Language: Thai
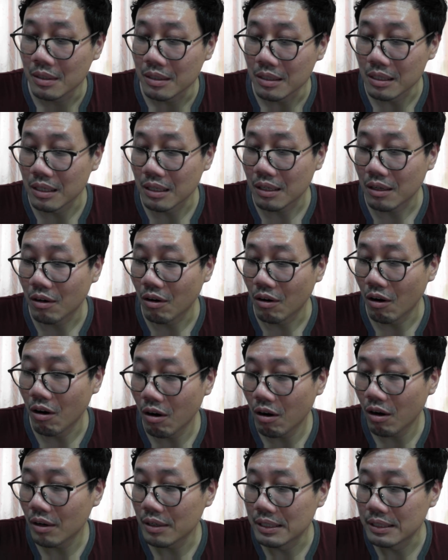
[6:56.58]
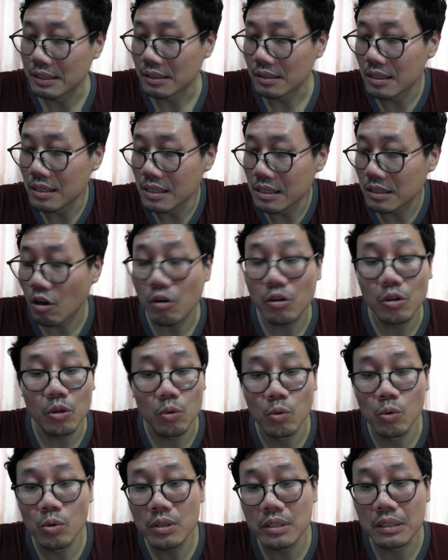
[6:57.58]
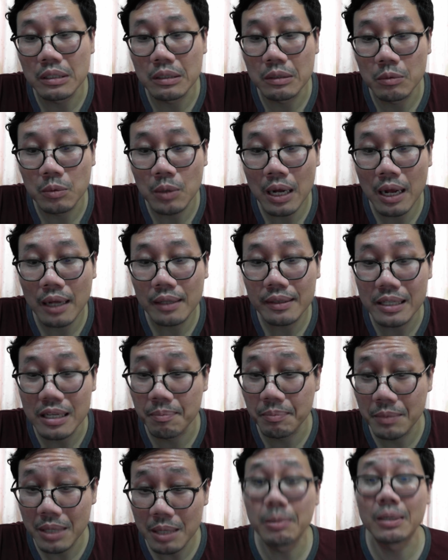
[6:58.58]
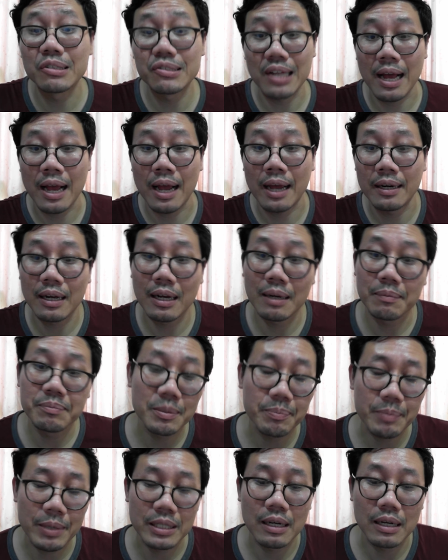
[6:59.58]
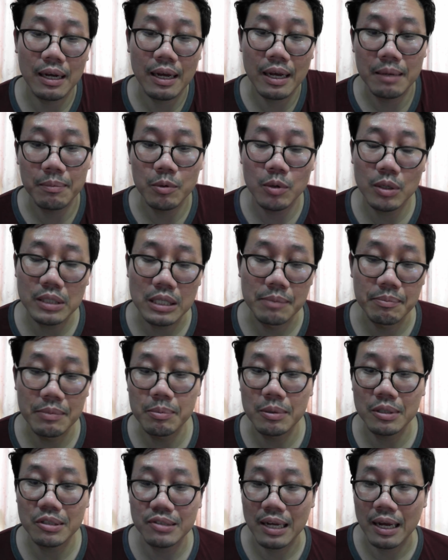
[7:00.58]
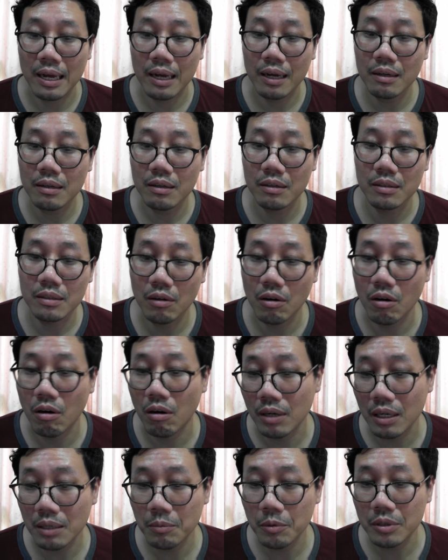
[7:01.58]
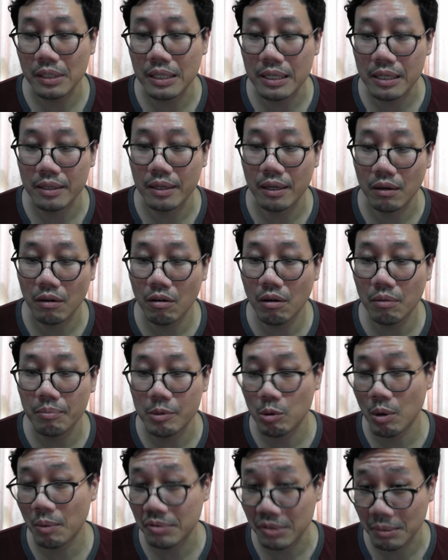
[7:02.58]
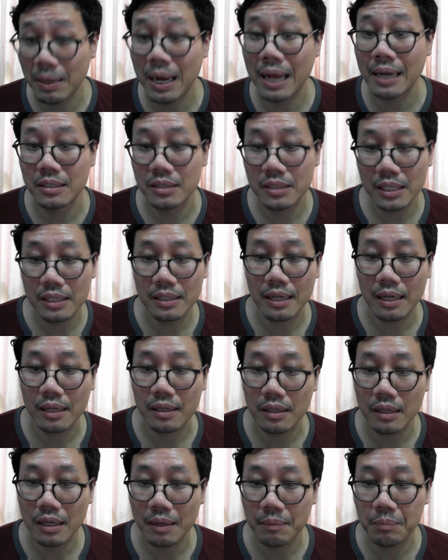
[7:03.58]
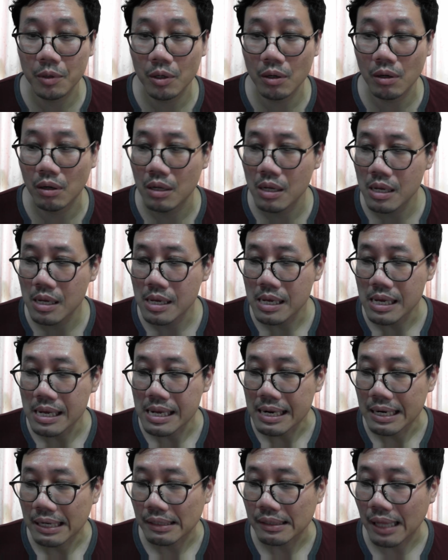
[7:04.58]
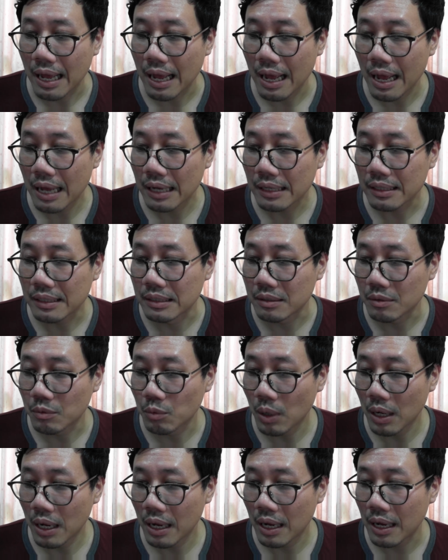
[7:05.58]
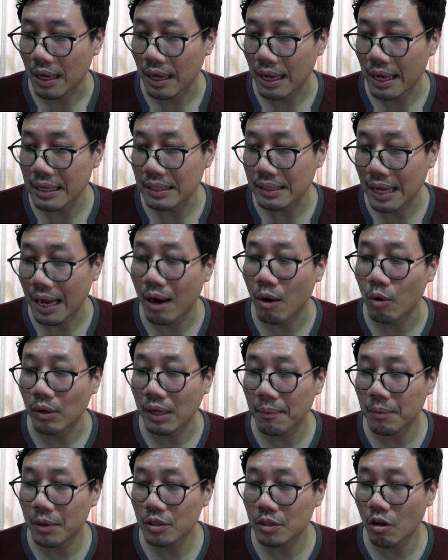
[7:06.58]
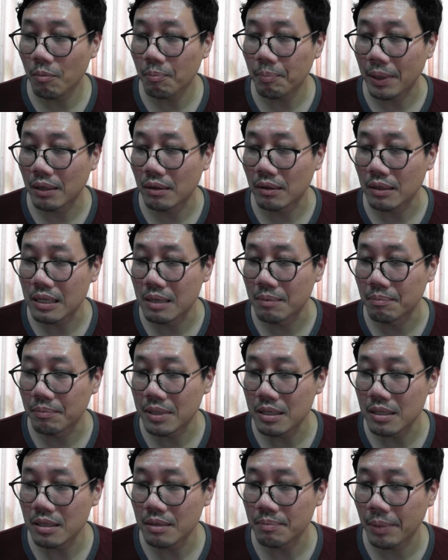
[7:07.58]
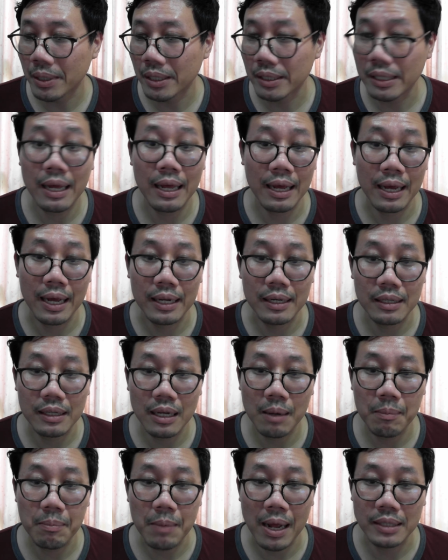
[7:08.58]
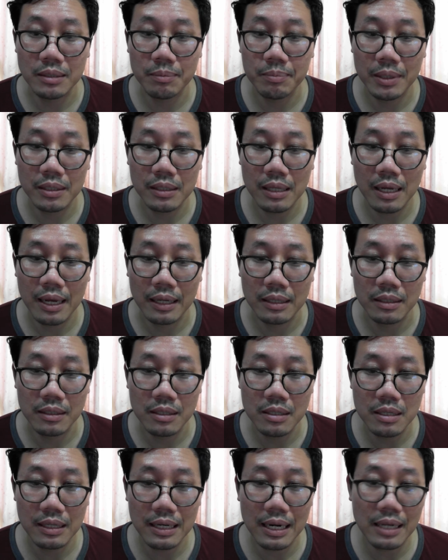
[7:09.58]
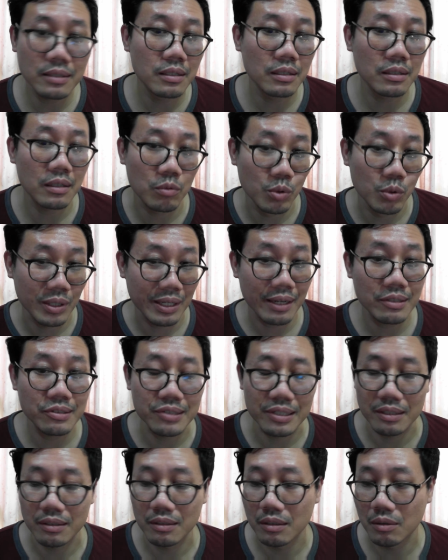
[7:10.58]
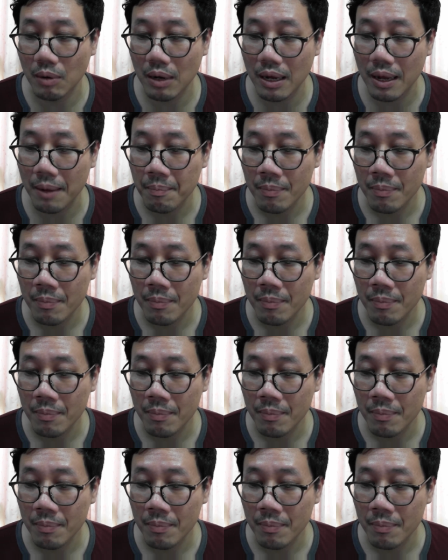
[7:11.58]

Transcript: อีกข้อหนึ่งที่ต้องดูคือว่าทีมที่ปรึกษานะครับ จะเป็นยังไงเพราะว่าทีมที่ปรึกษาของรัฐมนตรีเนี่ยก็มีความคัญเช่นกันนะครับ ก็ถ้าเกิดว่าให้เดานะครับก็ต้องเป็นทีมที่เป็นทหารนะครับอาจจะเป็นทหารที่ใกล้ชิดกับคุณทักษิณหรือว่า